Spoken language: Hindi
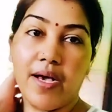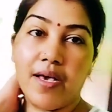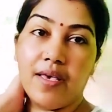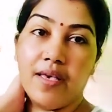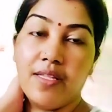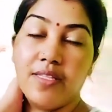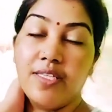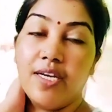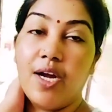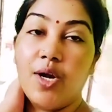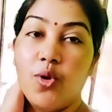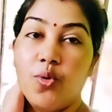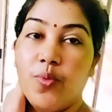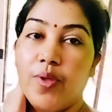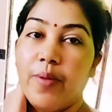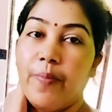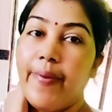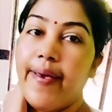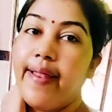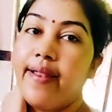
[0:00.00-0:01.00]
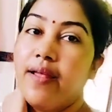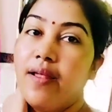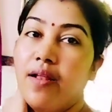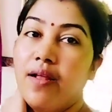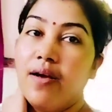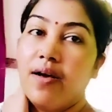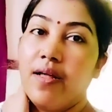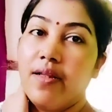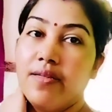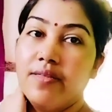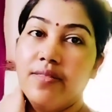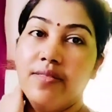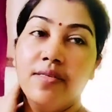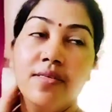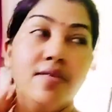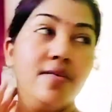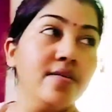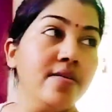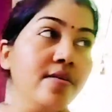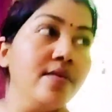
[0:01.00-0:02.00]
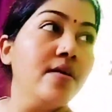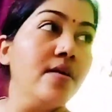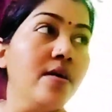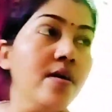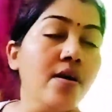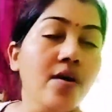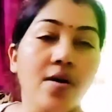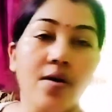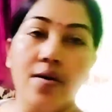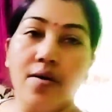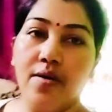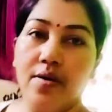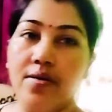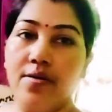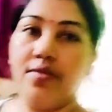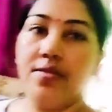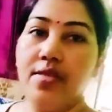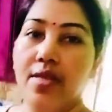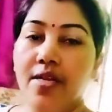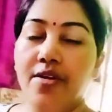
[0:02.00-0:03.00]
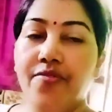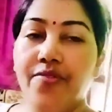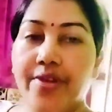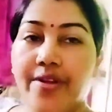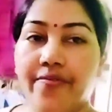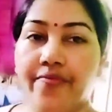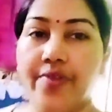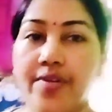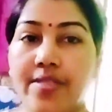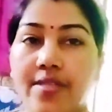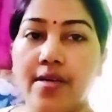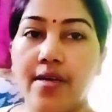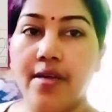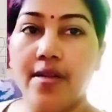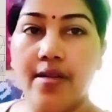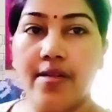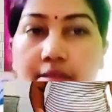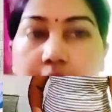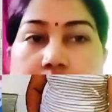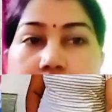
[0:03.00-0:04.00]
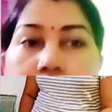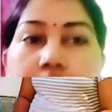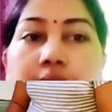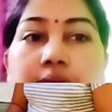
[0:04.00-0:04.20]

बाकी है झाड़ू मैंने पहले ही लगा ली थी और चलिए फटाफट से कर लेते तो हैं